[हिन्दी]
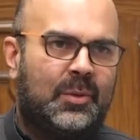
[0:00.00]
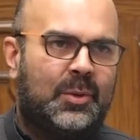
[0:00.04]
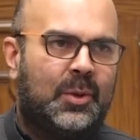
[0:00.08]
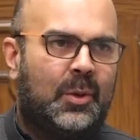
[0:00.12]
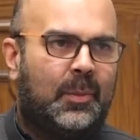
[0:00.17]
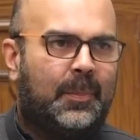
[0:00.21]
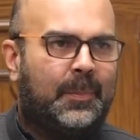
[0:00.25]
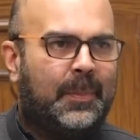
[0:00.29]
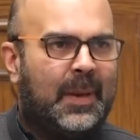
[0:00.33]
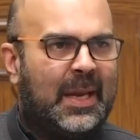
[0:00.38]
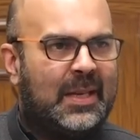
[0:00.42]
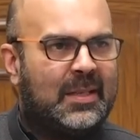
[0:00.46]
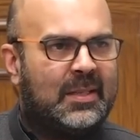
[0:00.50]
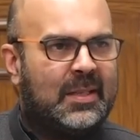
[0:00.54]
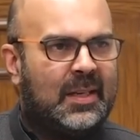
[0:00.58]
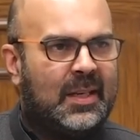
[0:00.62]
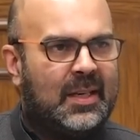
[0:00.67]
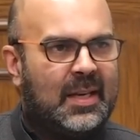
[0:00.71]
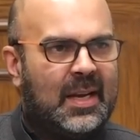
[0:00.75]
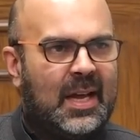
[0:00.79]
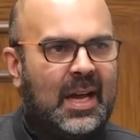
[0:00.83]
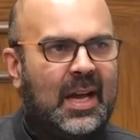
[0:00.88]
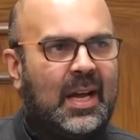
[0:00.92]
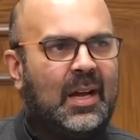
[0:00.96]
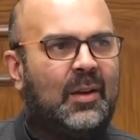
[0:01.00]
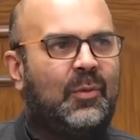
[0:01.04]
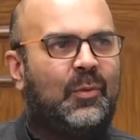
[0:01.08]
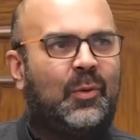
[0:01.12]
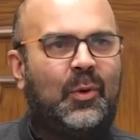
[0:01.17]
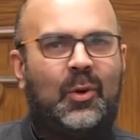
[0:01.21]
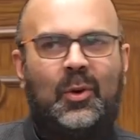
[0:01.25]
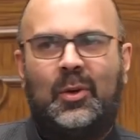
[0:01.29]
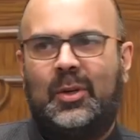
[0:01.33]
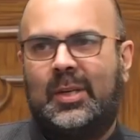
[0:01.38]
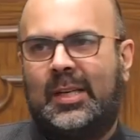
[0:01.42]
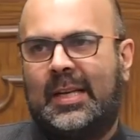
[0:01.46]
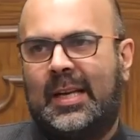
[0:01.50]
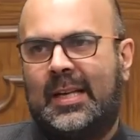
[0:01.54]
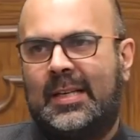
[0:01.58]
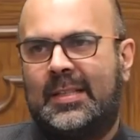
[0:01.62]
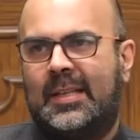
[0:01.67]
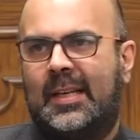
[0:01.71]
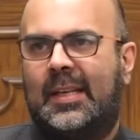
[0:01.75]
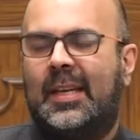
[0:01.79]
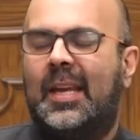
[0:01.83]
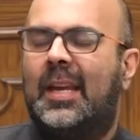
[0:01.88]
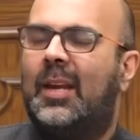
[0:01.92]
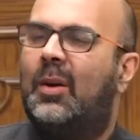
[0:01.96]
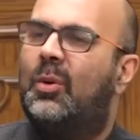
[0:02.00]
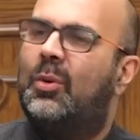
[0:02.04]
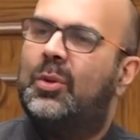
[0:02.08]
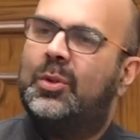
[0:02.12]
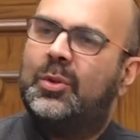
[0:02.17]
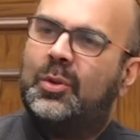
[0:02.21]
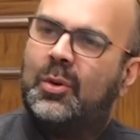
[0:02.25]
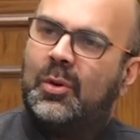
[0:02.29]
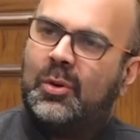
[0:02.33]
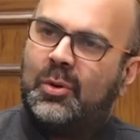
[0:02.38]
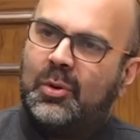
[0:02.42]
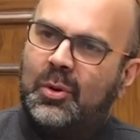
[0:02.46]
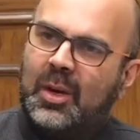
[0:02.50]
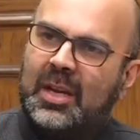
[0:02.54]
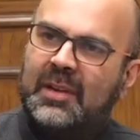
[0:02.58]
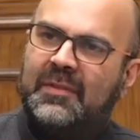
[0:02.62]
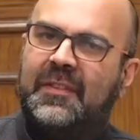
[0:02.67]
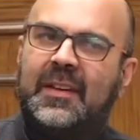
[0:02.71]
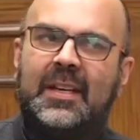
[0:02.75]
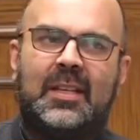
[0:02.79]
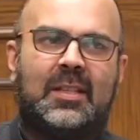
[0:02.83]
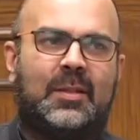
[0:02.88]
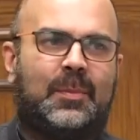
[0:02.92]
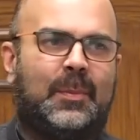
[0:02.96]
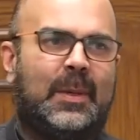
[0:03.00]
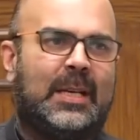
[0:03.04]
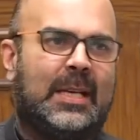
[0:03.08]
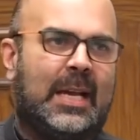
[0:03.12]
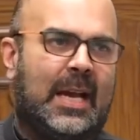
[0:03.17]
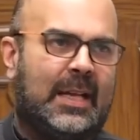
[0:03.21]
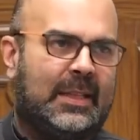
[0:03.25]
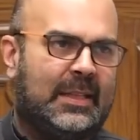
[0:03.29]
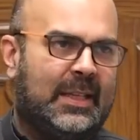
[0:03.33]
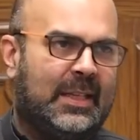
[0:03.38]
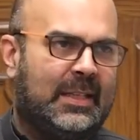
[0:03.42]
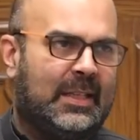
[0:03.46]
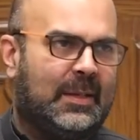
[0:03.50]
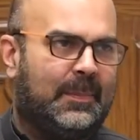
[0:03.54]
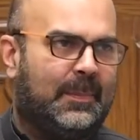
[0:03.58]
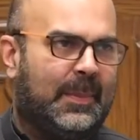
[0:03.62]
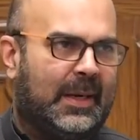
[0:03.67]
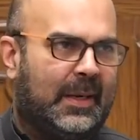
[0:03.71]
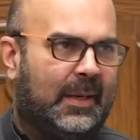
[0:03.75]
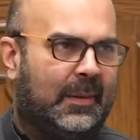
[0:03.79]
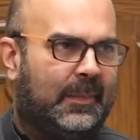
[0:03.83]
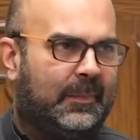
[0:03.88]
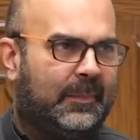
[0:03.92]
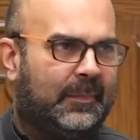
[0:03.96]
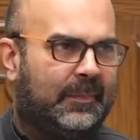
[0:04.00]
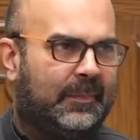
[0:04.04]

जो पैसे ना अफोर्ड कर सके उसको कोई फीस भी ना देनी पड़े